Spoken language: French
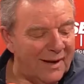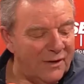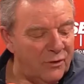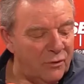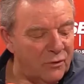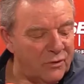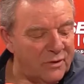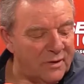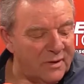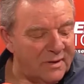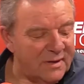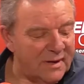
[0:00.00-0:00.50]

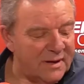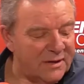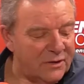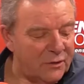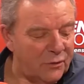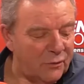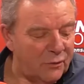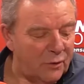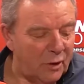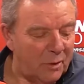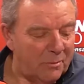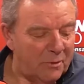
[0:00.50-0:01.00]
Radio
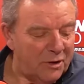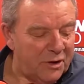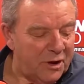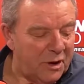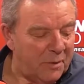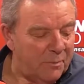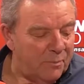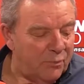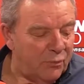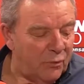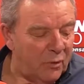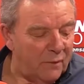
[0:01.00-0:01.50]
Sensation
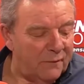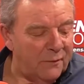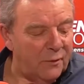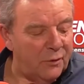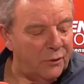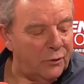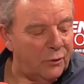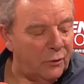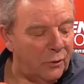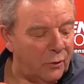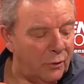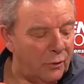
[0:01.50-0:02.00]
Normandie pour
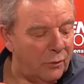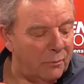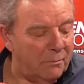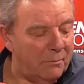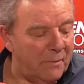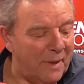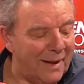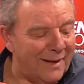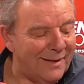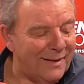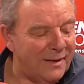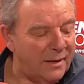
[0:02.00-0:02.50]
votre
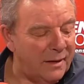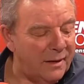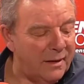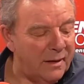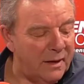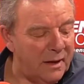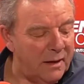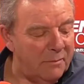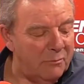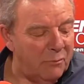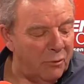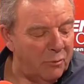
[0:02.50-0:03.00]
mag
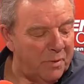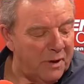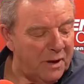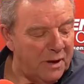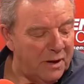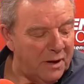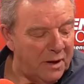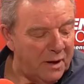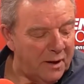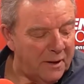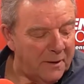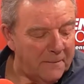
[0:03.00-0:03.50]

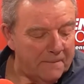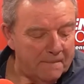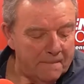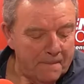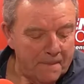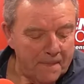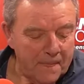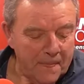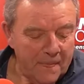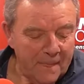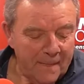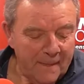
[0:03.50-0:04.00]
immobilier.
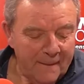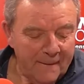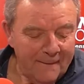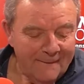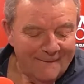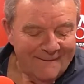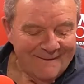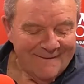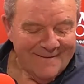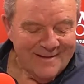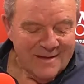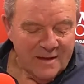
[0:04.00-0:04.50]

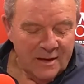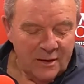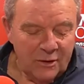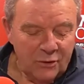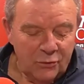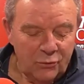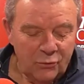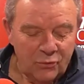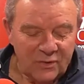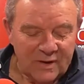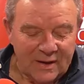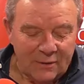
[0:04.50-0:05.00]

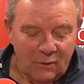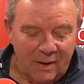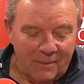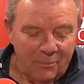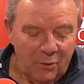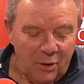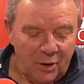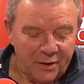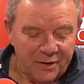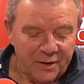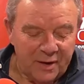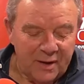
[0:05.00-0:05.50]
Nous allons
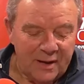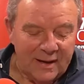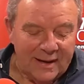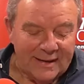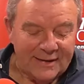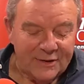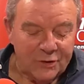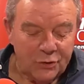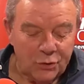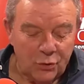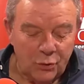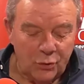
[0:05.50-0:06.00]
aborder
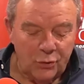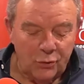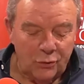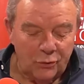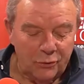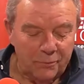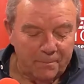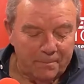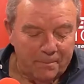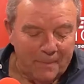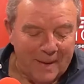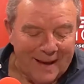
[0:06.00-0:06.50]
la
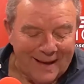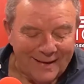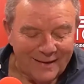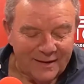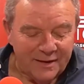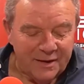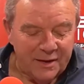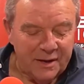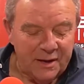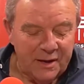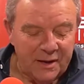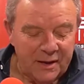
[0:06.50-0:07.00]
seconde
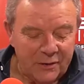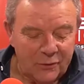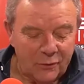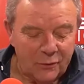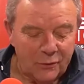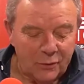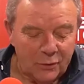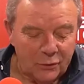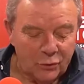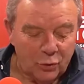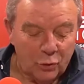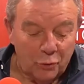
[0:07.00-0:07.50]
partie
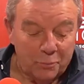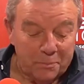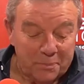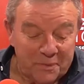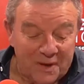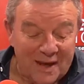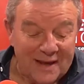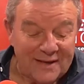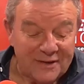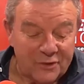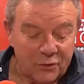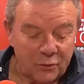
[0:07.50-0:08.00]
de notre
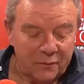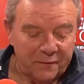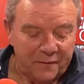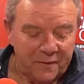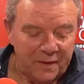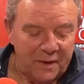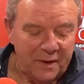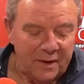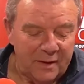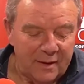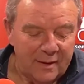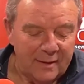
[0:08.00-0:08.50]
pièce de
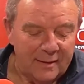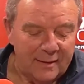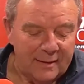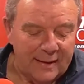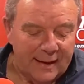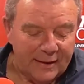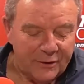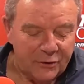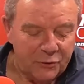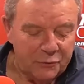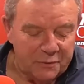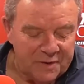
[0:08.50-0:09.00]
vie,
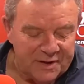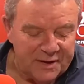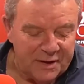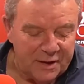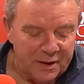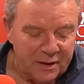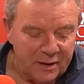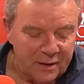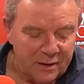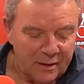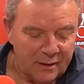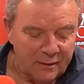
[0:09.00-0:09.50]
la
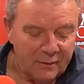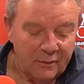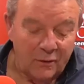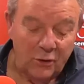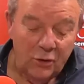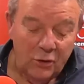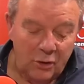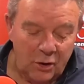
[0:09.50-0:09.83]
cuisine.